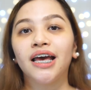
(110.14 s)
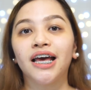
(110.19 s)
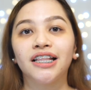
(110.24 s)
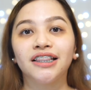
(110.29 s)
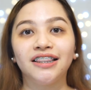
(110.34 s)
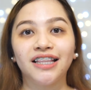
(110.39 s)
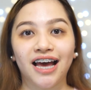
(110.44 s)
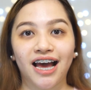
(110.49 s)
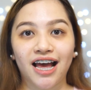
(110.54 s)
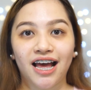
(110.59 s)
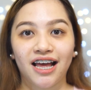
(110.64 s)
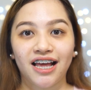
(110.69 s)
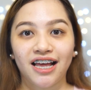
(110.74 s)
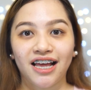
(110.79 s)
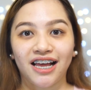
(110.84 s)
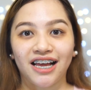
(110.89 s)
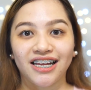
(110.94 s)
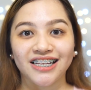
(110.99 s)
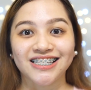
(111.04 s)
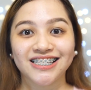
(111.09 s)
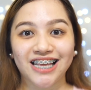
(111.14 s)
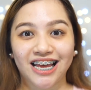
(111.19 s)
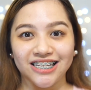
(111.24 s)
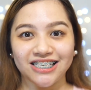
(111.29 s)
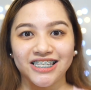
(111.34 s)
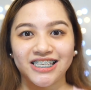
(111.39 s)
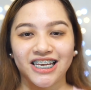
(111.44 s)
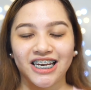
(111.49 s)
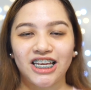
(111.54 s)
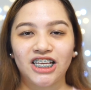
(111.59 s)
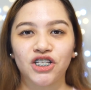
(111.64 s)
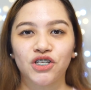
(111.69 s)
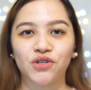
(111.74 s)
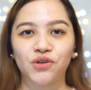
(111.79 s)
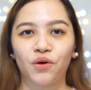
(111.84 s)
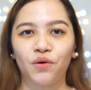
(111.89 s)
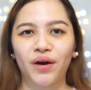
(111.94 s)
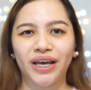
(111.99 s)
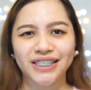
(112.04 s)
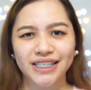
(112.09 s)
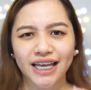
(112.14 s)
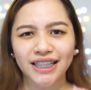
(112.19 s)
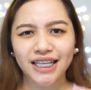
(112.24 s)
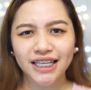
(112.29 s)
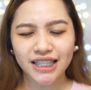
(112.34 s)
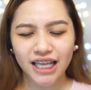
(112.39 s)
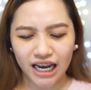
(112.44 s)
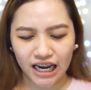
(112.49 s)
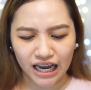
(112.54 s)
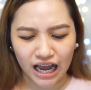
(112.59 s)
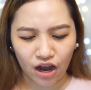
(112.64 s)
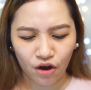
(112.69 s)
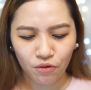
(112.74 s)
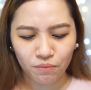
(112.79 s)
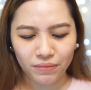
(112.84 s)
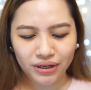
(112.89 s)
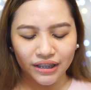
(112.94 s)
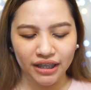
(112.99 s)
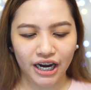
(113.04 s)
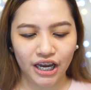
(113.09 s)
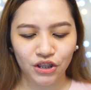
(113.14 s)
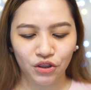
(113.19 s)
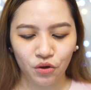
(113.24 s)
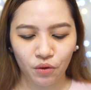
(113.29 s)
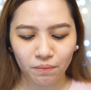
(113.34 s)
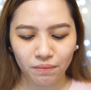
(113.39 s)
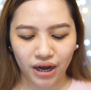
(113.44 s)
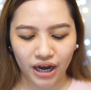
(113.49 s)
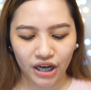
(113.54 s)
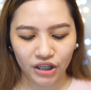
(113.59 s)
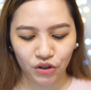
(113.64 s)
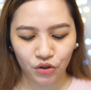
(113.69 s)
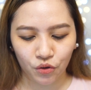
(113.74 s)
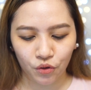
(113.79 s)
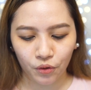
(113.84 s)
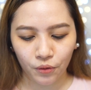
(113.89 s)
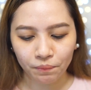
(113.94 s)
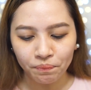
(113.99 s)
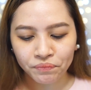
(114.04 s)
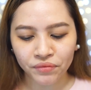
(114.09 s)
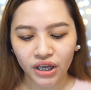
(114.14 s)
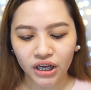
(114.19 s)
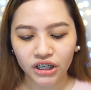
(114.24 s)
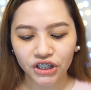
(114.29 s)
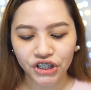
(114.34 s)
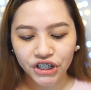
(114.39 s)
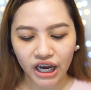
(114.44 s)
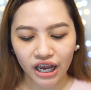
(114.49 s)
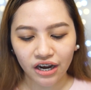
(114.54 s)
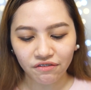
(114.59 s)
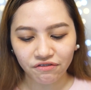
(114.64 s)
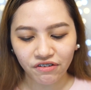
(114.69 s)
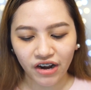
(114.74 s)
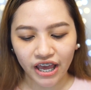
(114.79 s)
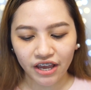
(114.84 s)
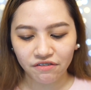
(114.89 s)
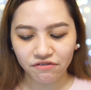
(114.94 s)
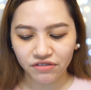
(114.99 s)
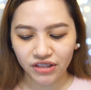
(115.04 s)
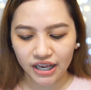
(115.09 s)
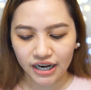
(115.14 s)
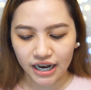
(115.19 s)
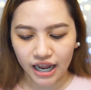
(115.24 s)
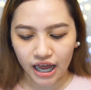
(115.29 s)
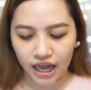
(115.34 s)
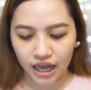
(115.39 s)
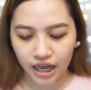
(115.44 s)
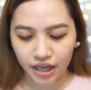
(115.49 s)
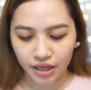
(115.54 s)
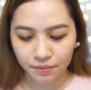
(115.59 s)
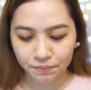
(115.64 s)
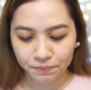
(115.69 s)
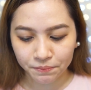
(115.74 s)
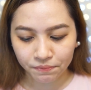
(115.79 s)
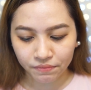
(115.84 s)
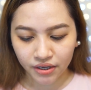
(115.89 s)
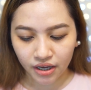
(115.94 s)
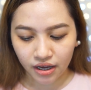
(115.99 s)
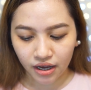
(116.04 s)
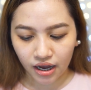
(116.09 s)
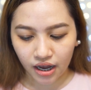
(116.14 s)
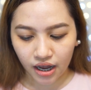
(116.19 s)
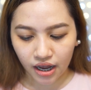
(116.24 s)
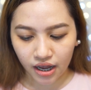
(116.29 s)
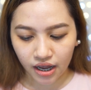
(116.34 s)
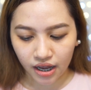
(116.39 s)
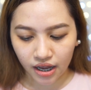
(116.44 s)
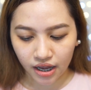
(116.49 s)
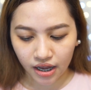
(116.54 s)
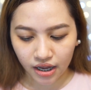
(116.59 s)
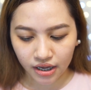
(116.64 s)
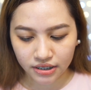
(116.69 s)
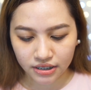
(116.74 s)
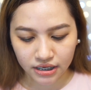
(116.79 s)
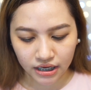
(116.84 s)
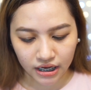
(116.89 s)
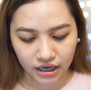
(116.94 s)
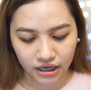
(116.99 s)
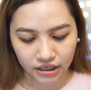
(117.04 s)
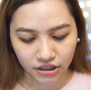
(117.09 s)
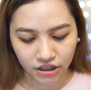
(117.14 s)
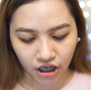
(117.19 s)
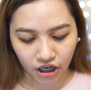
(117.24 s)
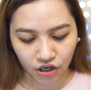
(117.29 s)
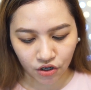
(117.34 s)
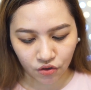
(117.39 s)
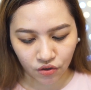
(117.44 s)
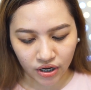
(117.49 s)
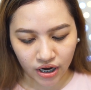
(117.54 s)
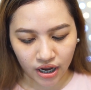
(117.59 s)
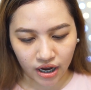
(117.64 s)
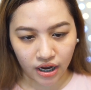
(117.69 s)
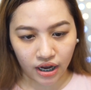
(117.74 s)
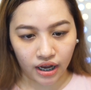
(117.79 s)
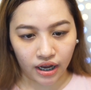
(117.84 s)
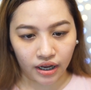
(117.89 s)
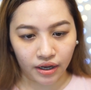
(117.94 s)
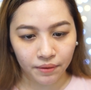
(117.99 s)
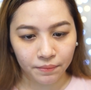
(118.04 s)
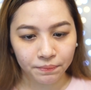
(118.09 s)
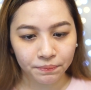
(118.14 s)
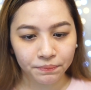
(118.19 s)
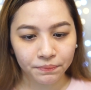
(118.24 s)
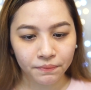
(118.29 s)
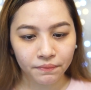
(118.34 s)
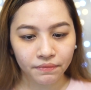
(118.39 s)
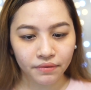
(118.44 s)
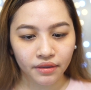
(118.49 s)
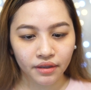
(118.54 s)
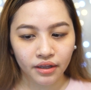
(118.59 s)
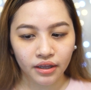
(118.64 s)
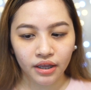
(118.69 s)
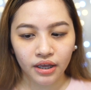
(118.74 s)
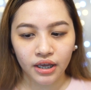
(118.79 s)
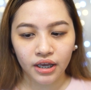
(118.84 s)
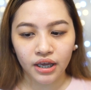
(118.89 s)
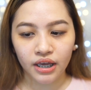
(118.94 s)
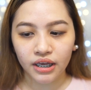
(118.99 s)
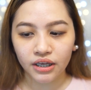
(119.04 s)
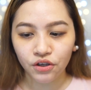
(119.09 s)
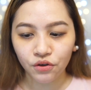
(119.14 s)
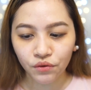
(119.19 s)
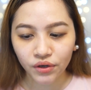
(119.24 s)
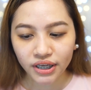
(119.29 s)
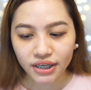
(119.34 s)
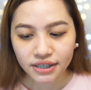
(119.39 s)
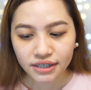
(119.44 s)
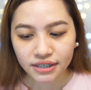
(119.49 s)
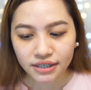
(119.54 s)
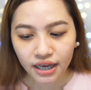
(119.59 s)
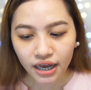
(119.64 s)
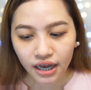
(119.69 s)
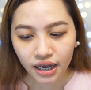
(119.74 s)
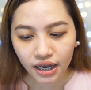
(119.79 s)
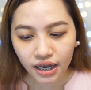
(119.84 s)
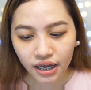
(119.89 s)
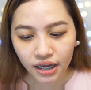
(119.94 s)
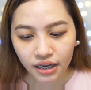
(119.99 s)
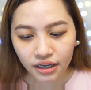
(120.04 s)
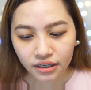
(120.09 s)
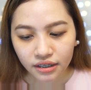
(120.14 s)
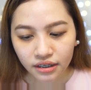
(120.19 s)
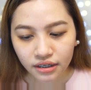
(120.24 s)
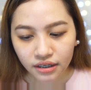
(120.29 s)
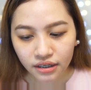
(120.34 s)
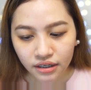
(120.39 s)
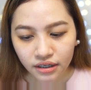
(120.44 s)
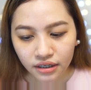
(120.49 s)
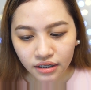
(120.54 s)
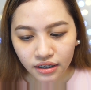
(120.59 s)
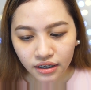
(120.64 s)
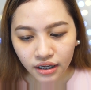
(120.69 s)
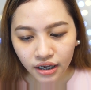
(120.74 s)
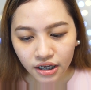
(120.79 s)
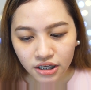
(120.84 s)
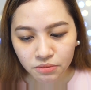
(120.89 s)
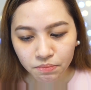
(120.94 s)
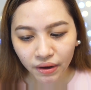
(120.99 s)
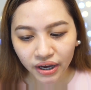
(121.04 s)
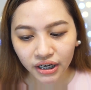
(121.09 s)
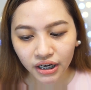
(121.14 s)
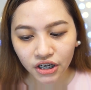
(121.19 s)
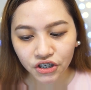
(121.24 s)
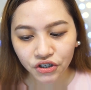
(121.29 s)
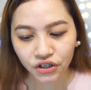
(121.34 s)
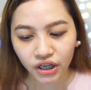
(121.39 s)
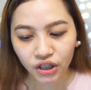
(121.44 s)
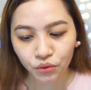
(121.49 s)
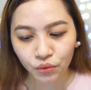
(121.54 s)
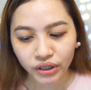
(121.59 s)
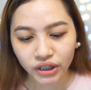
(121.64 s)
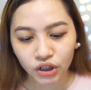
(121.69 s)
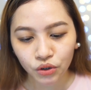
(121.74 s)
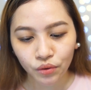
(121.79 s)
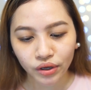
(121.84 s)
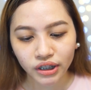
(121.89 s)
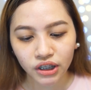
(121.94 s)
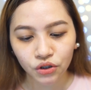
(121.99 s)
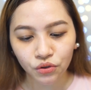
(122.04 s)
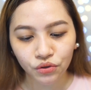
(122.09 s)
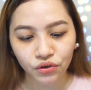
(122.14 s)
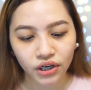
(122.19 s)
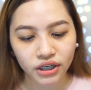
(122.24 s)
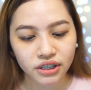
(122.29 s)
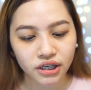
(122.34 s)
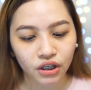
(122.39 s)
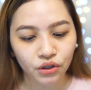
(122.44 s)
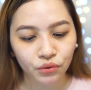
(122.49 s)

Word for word: na sunscreen. So, excited talaga akong matry itong mga to. Shelf life nila, ah, uh, sige, check ko lang ha. Yung isa, expiration ay 2022, yung isa